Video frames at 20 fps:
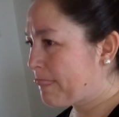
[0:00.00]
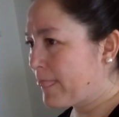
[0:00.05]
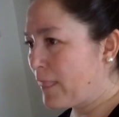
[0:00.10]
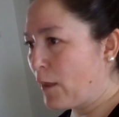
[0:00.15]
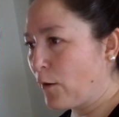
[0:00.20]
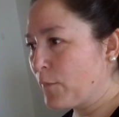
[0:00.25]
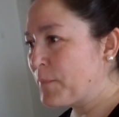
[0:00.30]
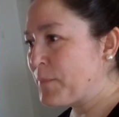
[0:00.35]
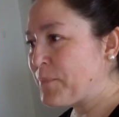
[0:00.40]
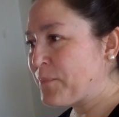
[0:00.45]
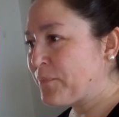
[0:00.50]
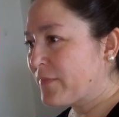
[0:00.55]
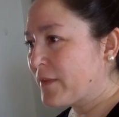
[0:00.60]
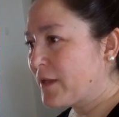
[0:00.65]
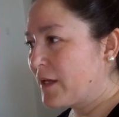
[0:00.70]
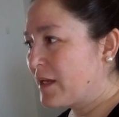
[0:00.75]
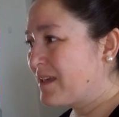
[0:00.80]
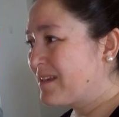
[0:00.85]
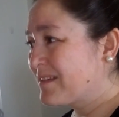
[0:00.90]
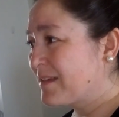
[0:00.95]
No.
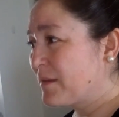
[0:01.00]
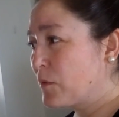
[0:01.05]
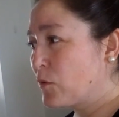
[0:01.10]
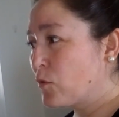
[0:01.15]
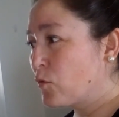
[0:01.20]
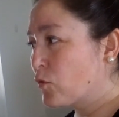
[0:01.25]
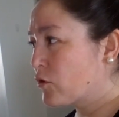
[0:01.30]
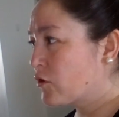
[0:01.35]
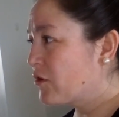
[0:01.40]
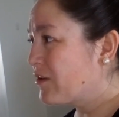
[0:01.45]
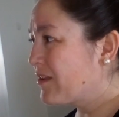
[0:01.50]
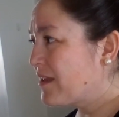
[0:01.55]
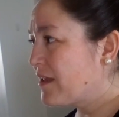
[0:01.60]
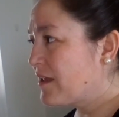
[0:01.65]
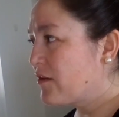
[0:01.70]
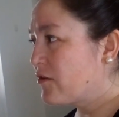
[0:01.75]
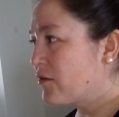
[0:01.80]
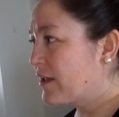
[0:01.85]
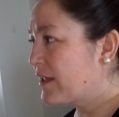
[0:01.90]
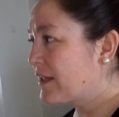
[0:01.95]
Es que se me ocurrió,
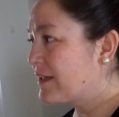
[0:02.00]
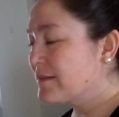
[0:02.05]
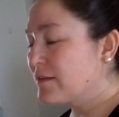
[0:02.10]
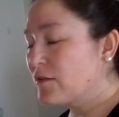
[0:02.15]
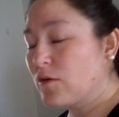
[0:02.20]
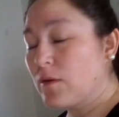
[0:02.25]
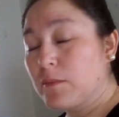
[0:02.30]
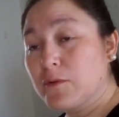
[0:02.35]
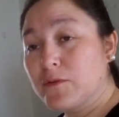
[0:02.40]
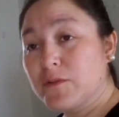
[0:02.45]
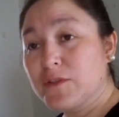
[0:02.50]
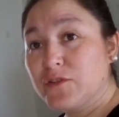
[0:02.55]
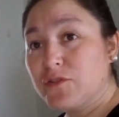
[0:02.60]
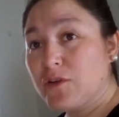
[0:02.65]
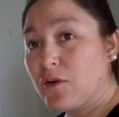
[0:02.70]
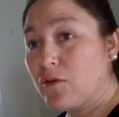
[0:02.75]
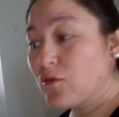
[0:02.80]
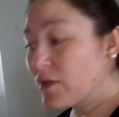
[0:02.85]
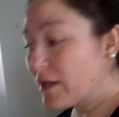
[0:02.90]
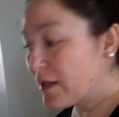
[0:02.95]
dije yo, es que si no
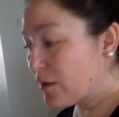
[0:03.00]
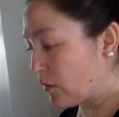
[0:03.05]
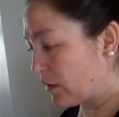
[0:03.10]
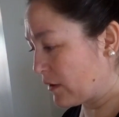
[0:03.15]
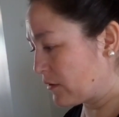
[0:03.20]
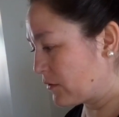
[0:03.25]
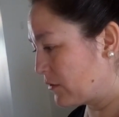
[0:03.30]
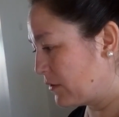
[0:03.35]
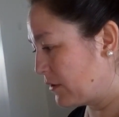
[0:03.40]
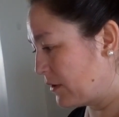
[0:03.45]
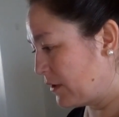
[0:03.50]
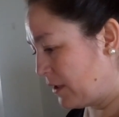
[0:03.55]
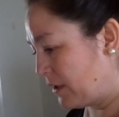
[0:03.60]
aprovecho ahora, ¿cuándo?